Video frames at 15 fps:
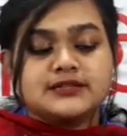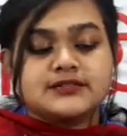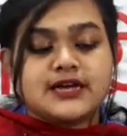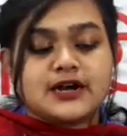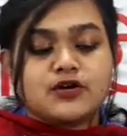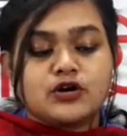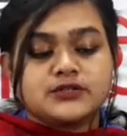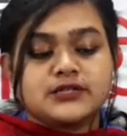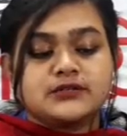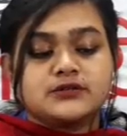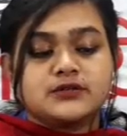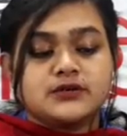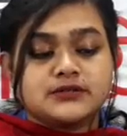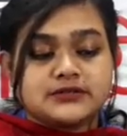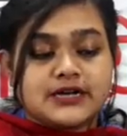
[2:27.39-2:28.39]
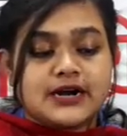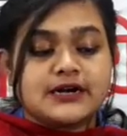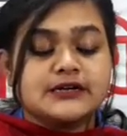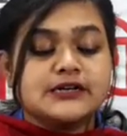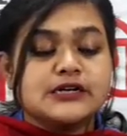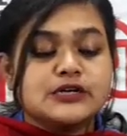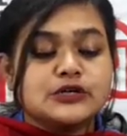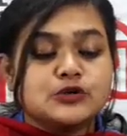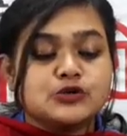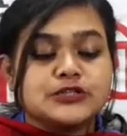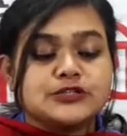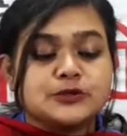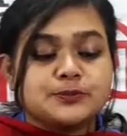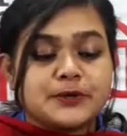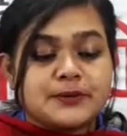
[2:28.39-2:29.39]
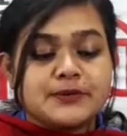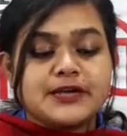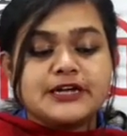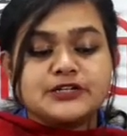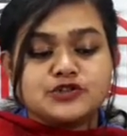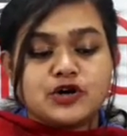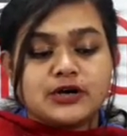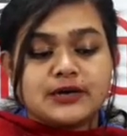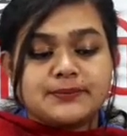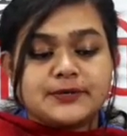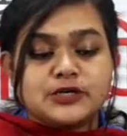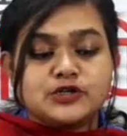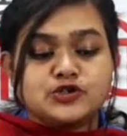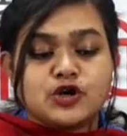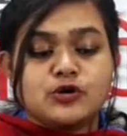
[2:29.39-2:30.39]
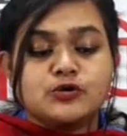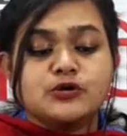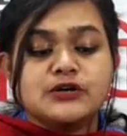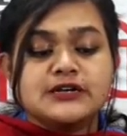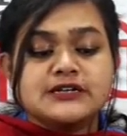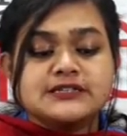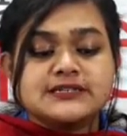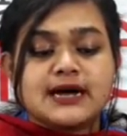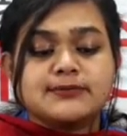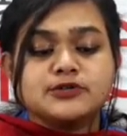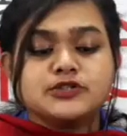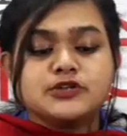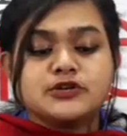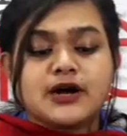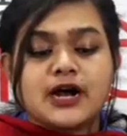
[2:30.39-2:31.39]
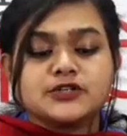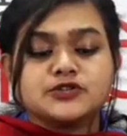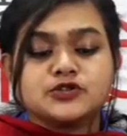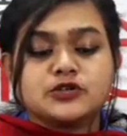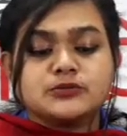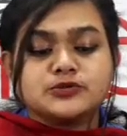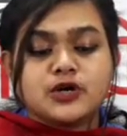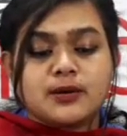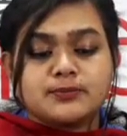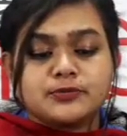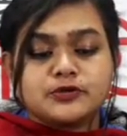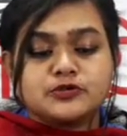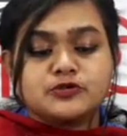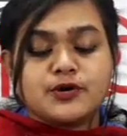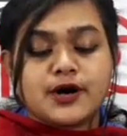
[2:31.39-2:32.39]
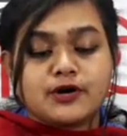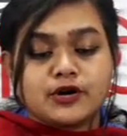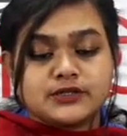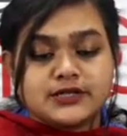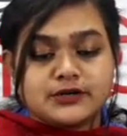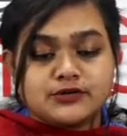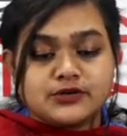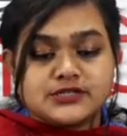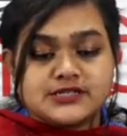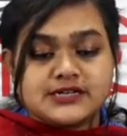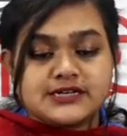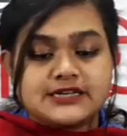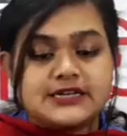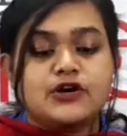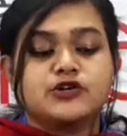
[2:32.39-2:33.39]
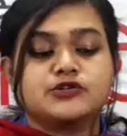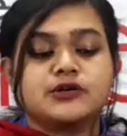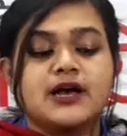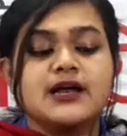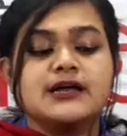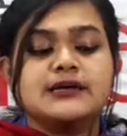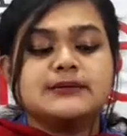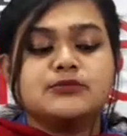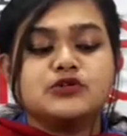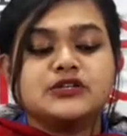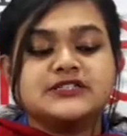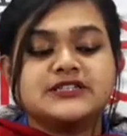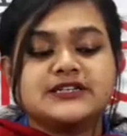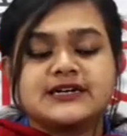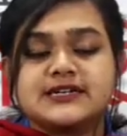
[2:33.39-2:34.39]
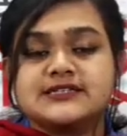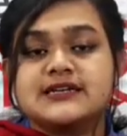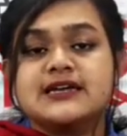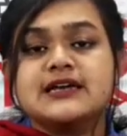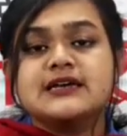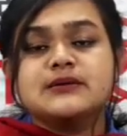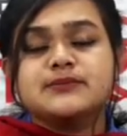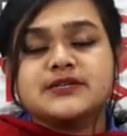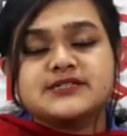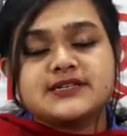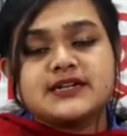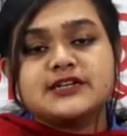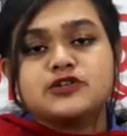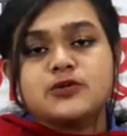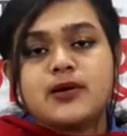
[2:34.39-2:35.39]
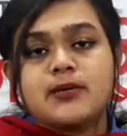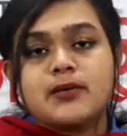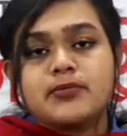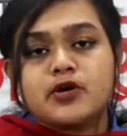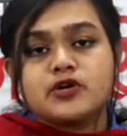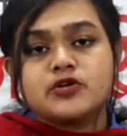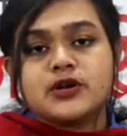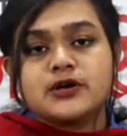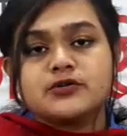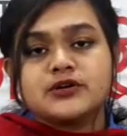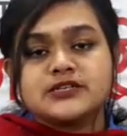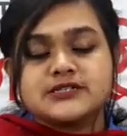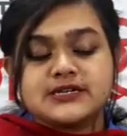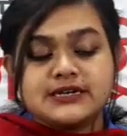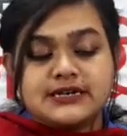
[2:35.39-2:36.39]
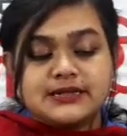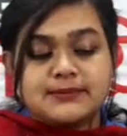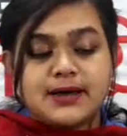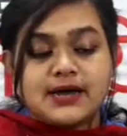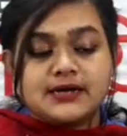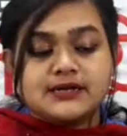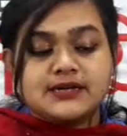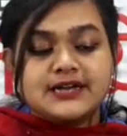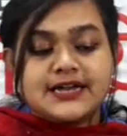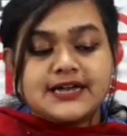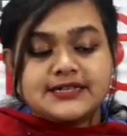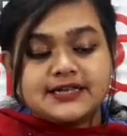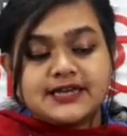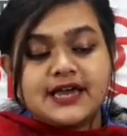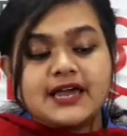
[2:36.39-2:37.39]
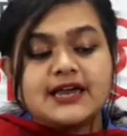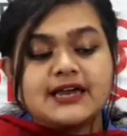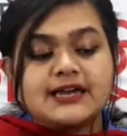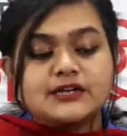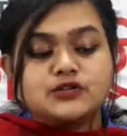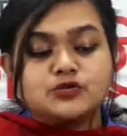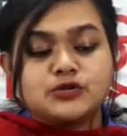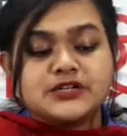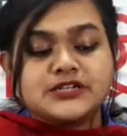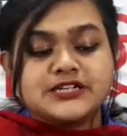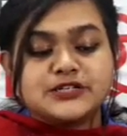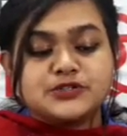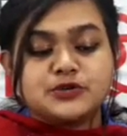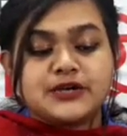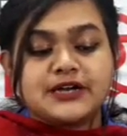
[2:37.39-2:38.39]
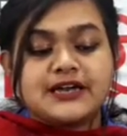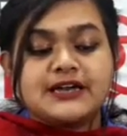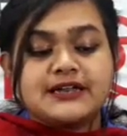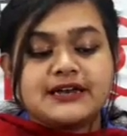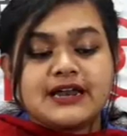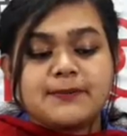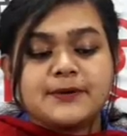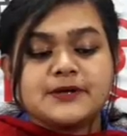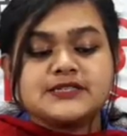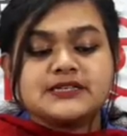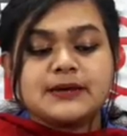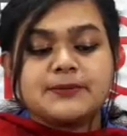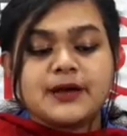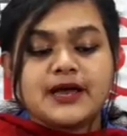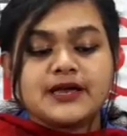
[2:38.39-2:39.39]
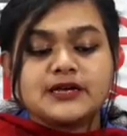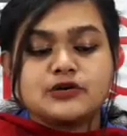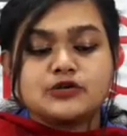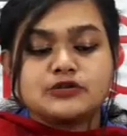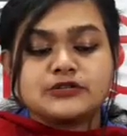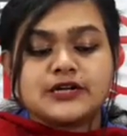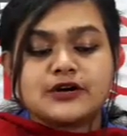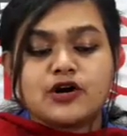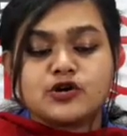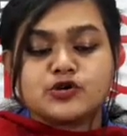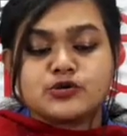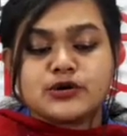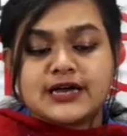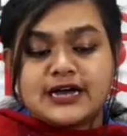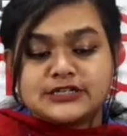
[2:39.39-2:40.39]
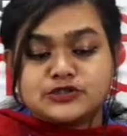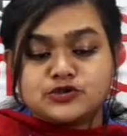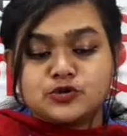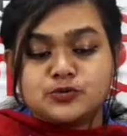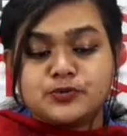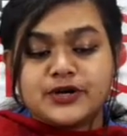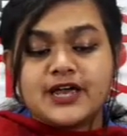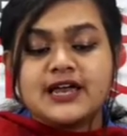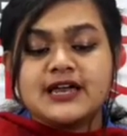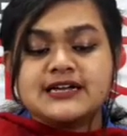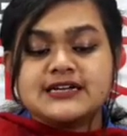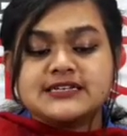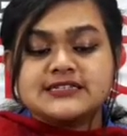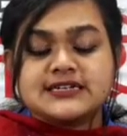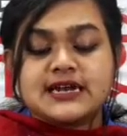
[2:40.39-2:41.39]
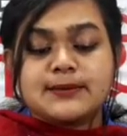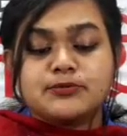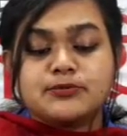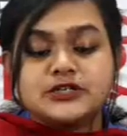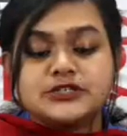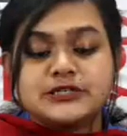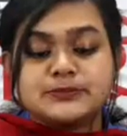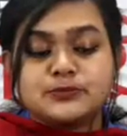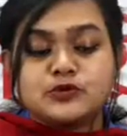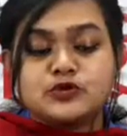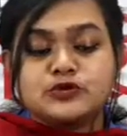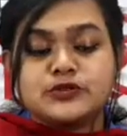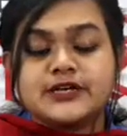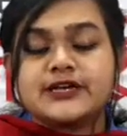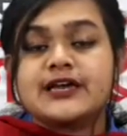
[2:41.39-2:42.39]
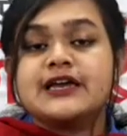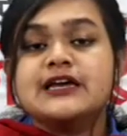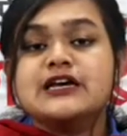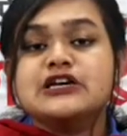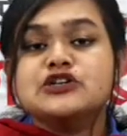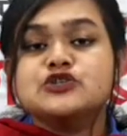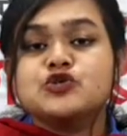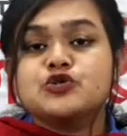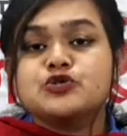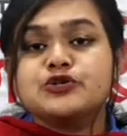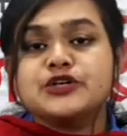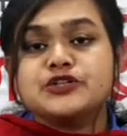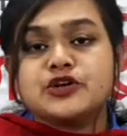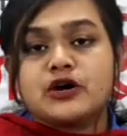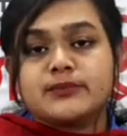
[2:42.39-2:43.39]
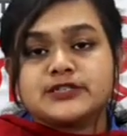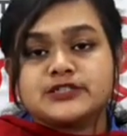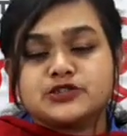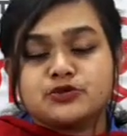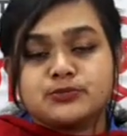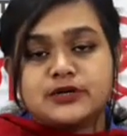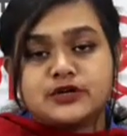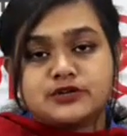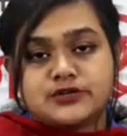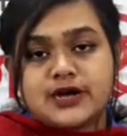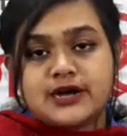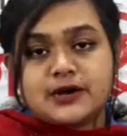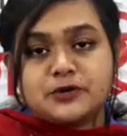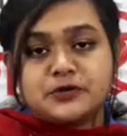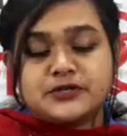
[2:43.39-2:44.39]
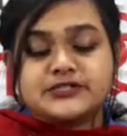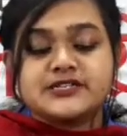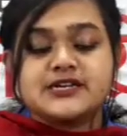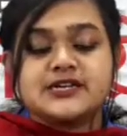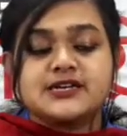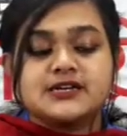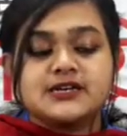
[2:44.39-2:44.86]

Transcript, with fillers: তার কথা তার কথিত প্রেমিকের সঙ্গে বিয়ে সহ যাবতীয় কার্যক্রম সম্পন্ন হওয়ার কথা রয়েছে এ ঘটনা পুলিশের কাছে বিস্তারিতভাবে বর্ণনা করেছেন লিমা এদিকে দুটি শিশুকে নাপা সিরাপ খাইয়া হত্যার ঘটনায় আজ দুপুরে জেলা পুলিশের পক্ষ থেকে জরুরি সংবাদ সম্মেলন ডাকা হয়েছে